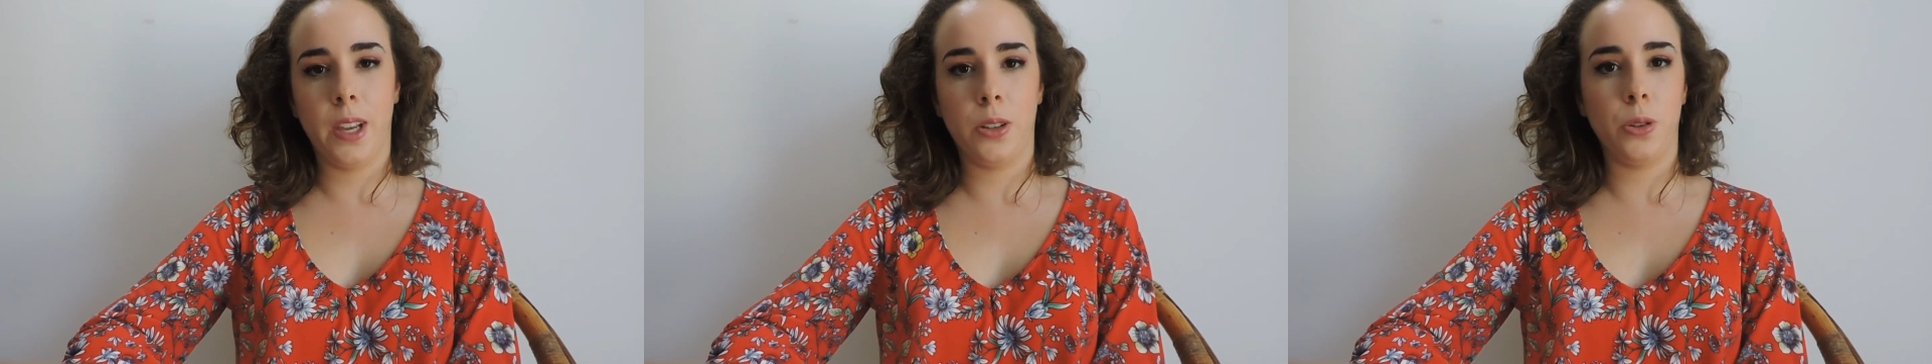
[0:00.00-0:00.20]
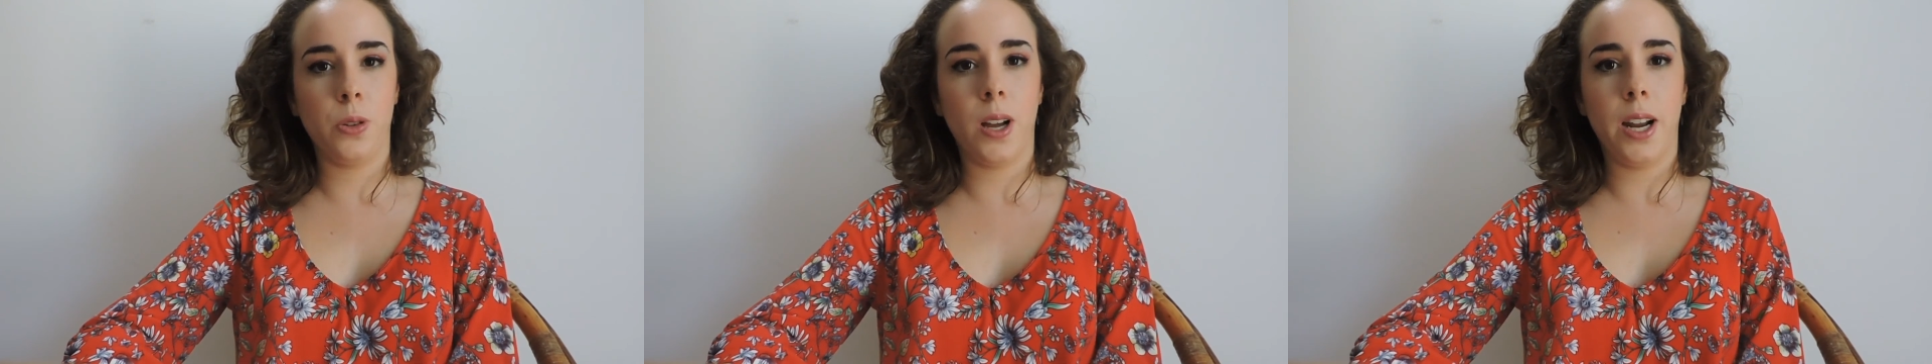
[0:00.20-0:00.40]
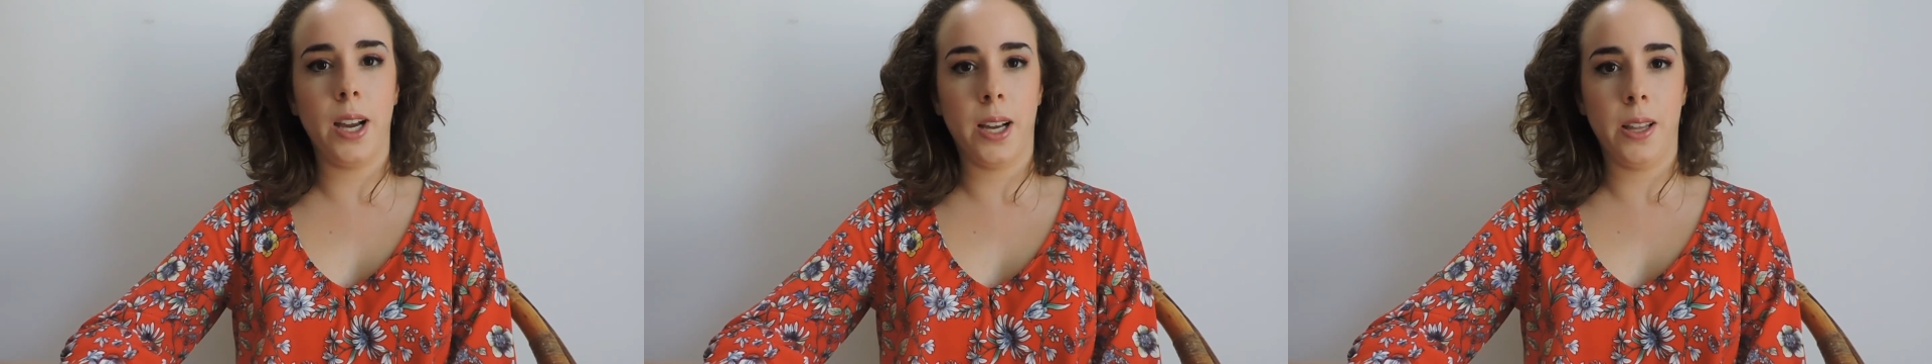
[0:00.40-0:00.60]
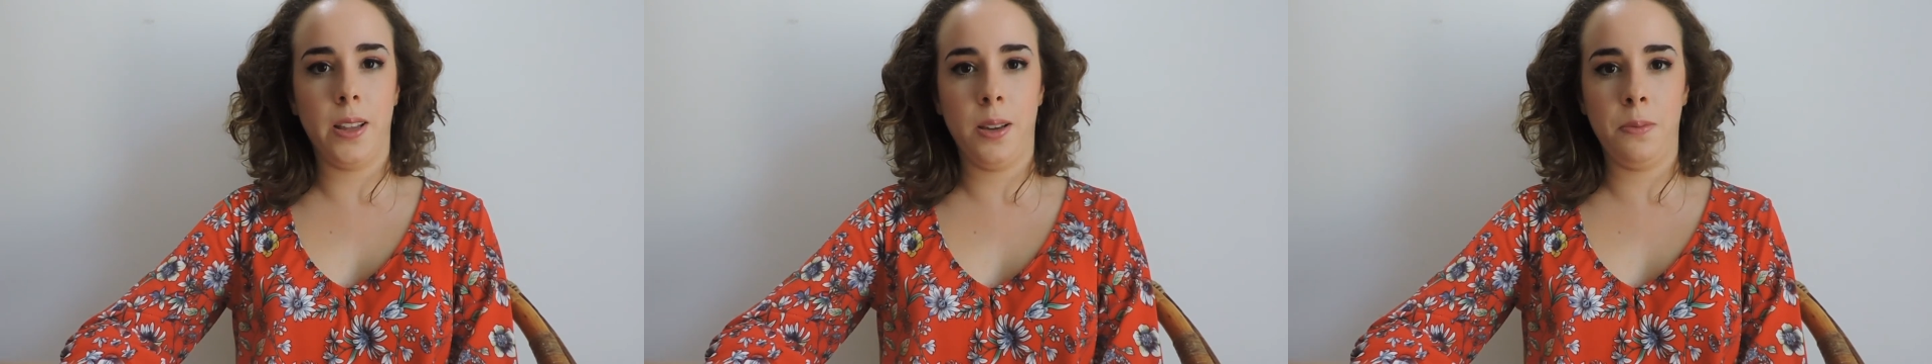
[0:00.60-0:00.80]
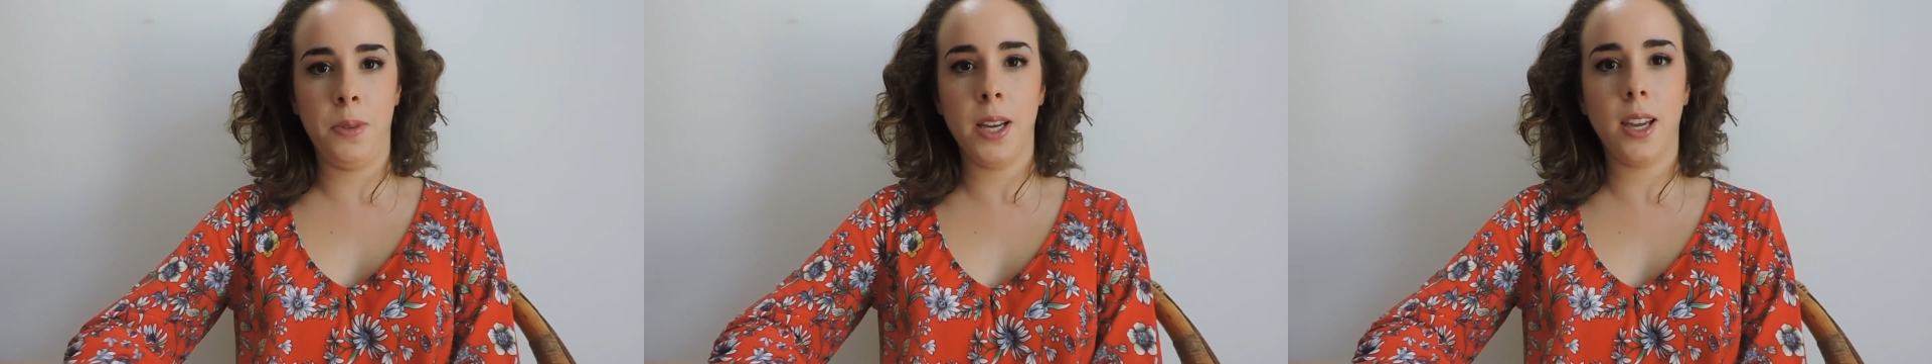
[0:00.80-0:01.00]
toda la
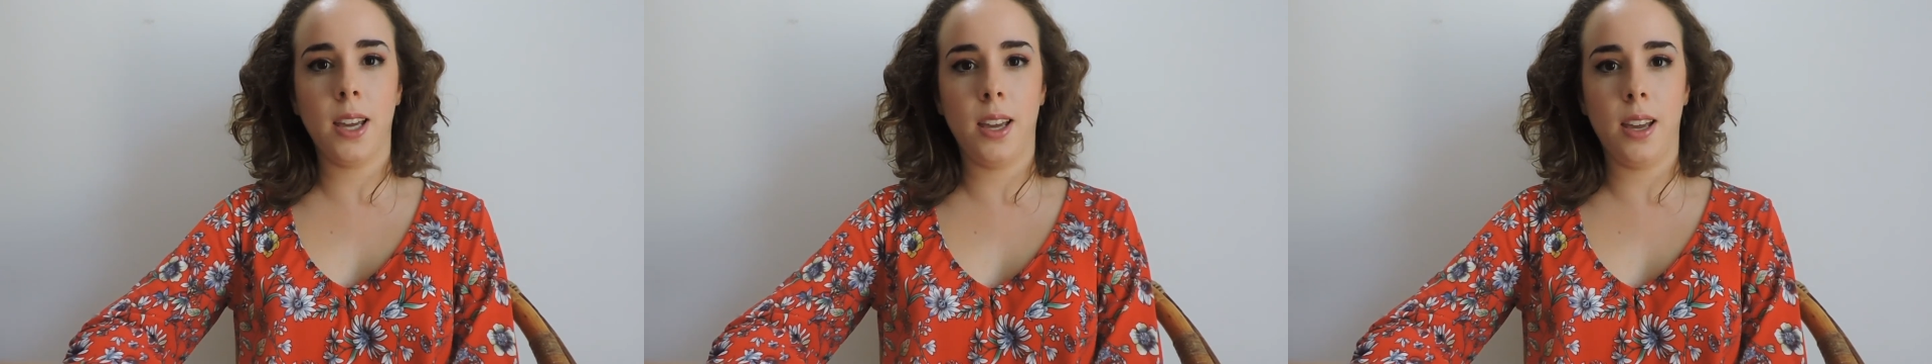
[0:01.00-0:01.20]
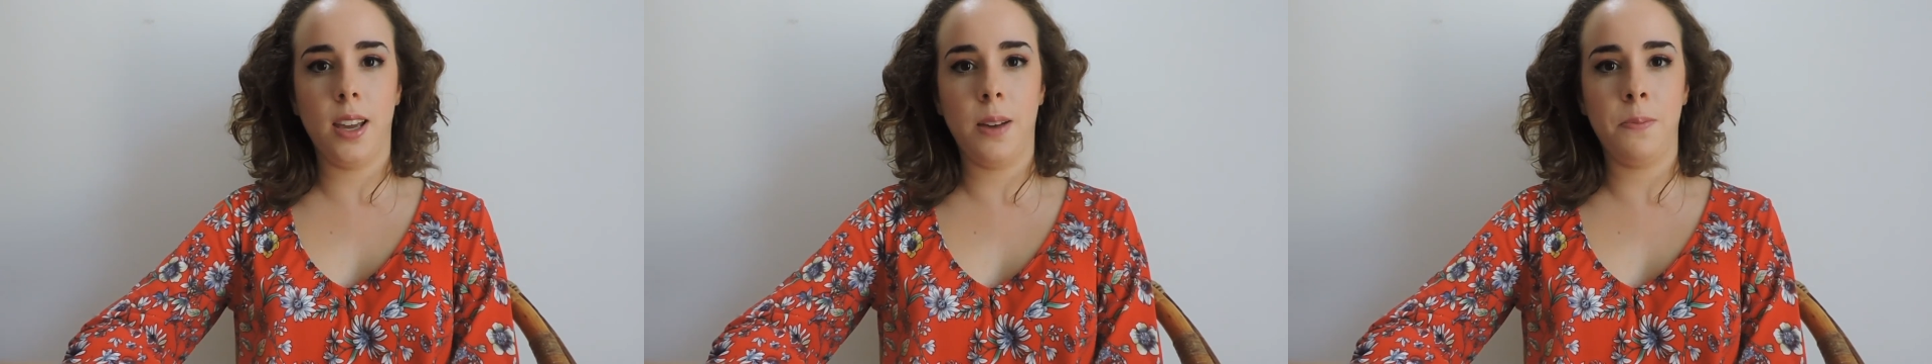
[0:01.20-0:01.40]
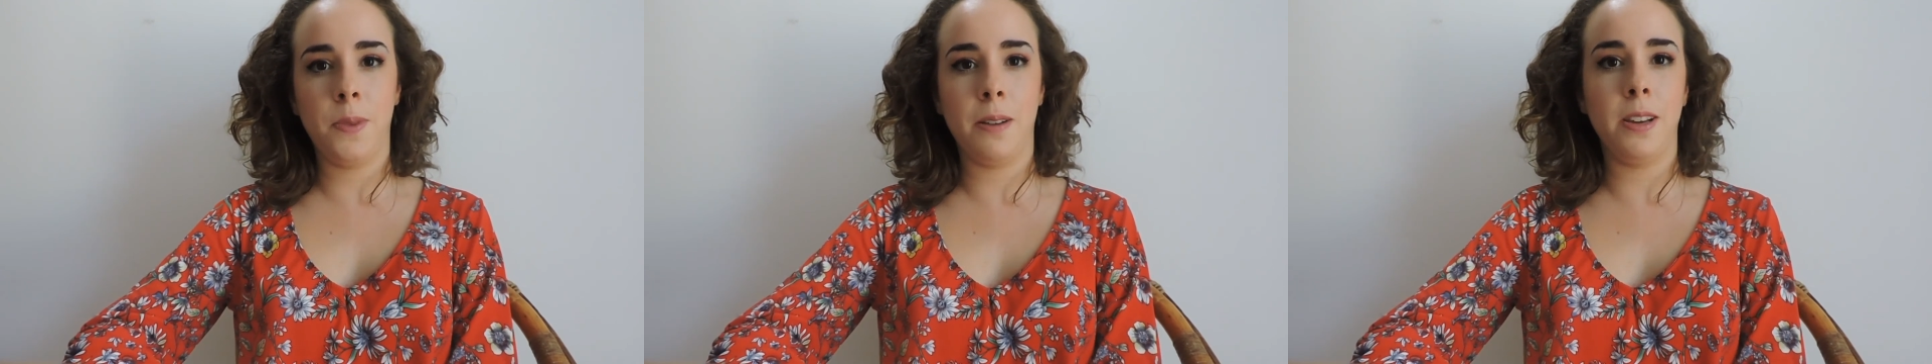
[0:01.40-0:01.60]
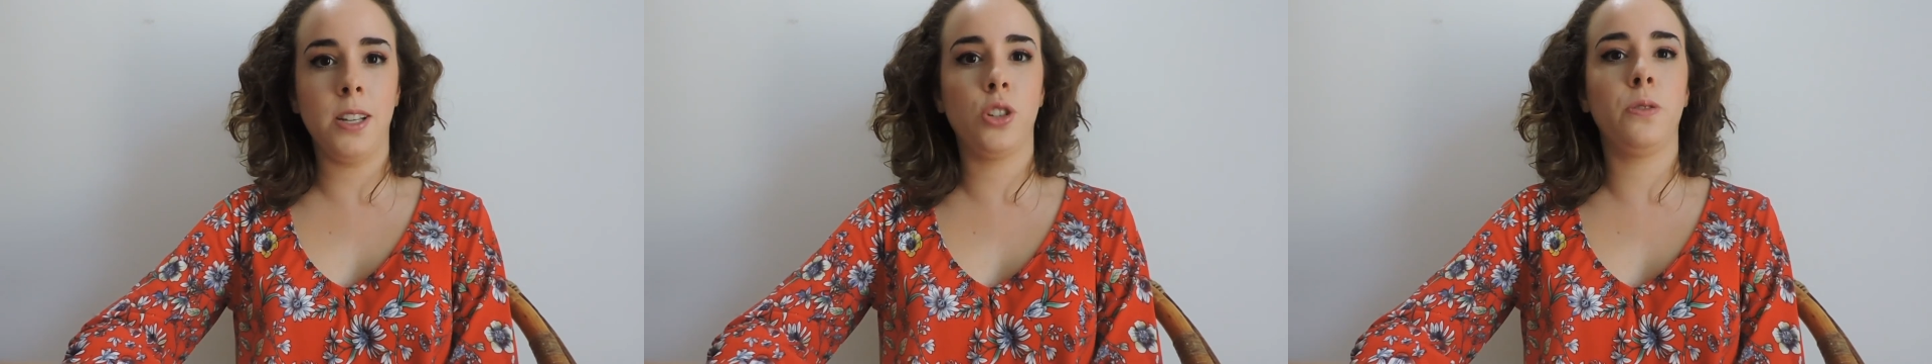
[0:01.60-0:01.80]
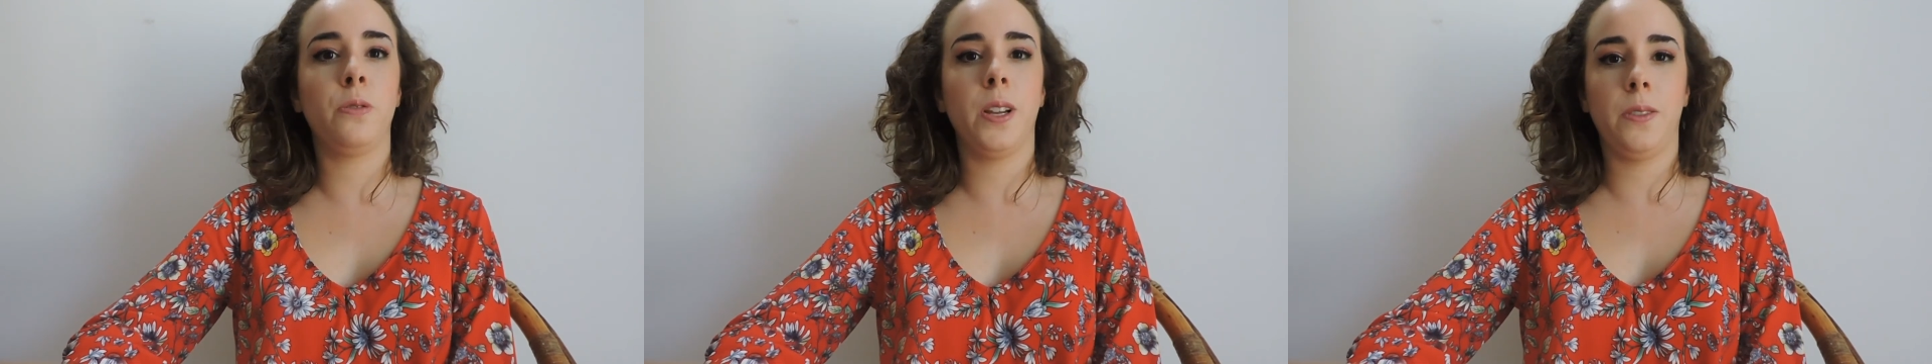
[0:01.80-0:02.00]
academia que me habéis
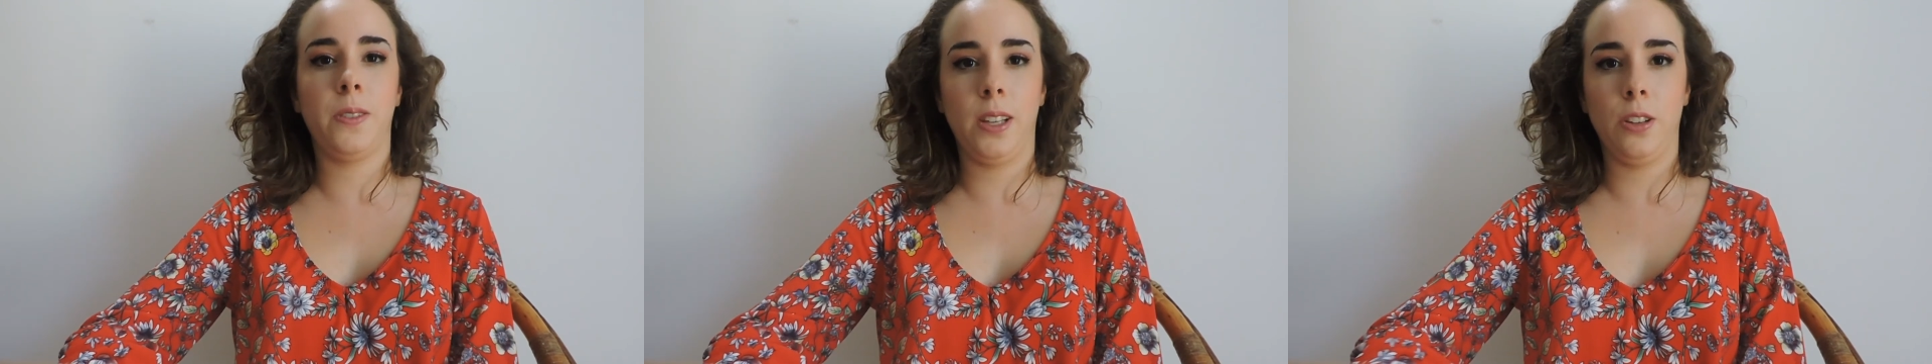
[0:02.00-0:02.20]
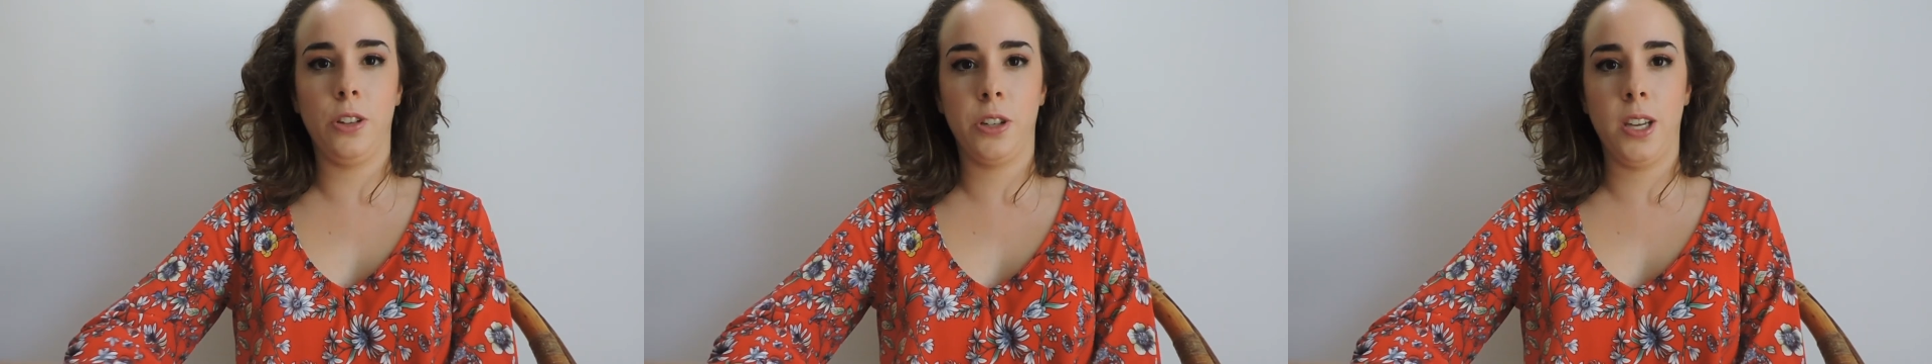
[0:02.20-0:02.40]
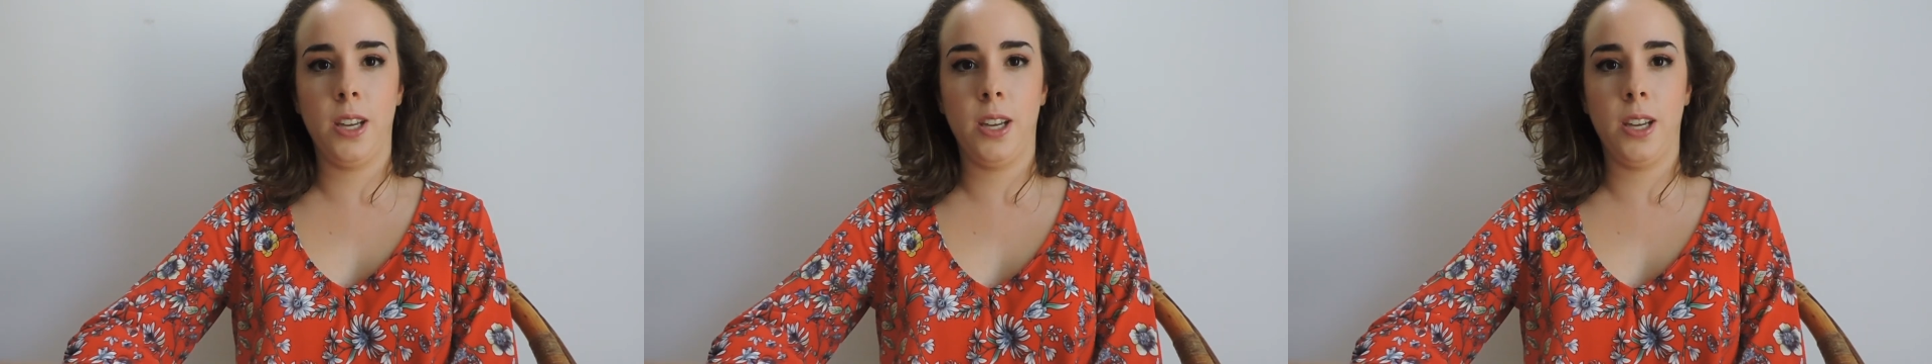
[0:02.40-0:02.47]
ofrecido.